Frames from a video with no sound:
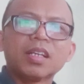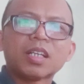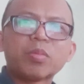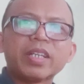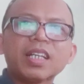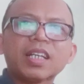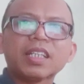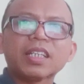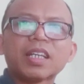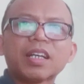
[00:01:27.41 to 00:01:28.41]
Kemudian yang
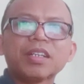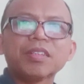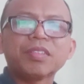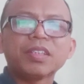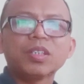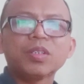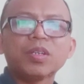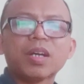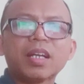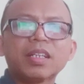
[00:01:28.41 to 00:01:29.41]
ketiga,
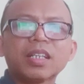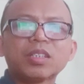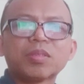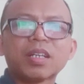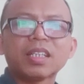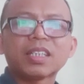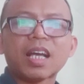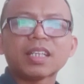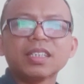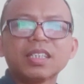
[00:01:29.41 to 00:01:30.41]
video Anda juga tidak
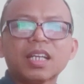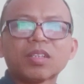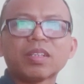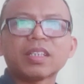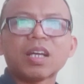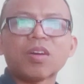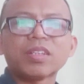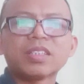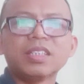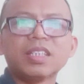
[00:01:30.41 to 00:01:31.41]
asli atau tidak
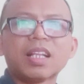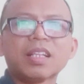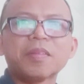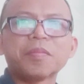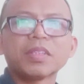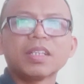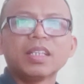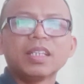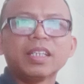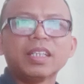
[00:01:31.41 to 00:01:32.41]
original.
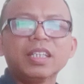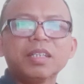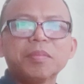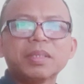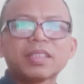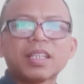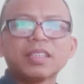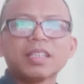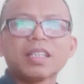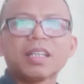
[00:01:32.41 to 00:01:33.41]
Ini
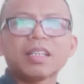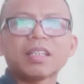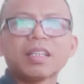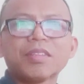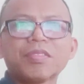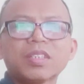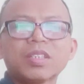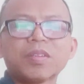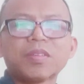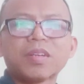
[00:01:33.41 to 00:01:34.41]
misalnya adalah
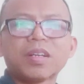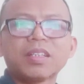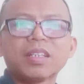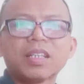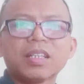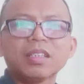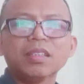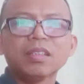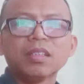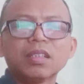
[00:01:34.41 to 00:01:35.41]
video Anda
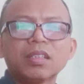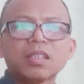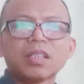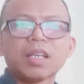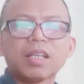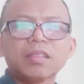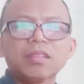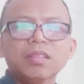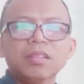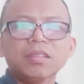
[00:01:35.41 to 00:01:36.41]

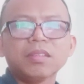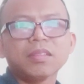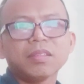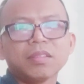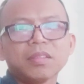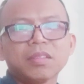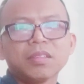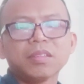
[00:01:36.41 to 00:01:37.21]
dengan e,